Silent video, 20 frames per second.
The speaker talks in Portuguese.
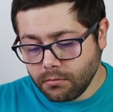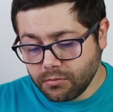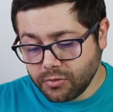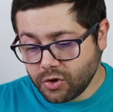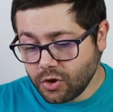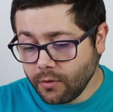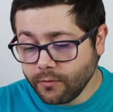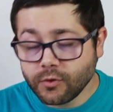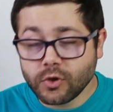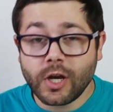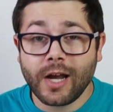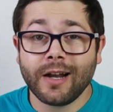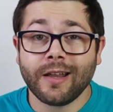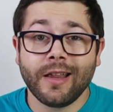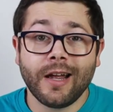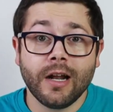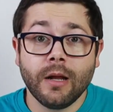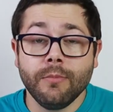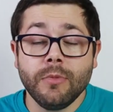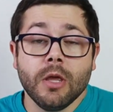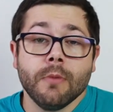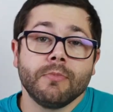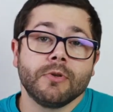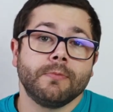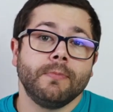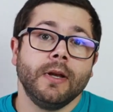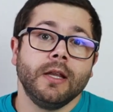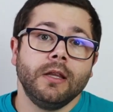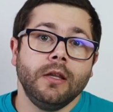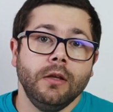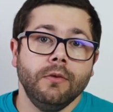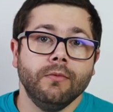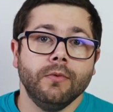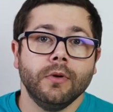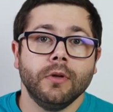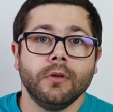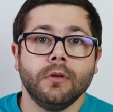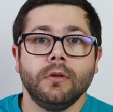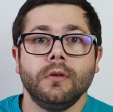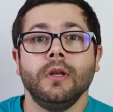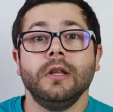só vos quero dar a minha perspectiva,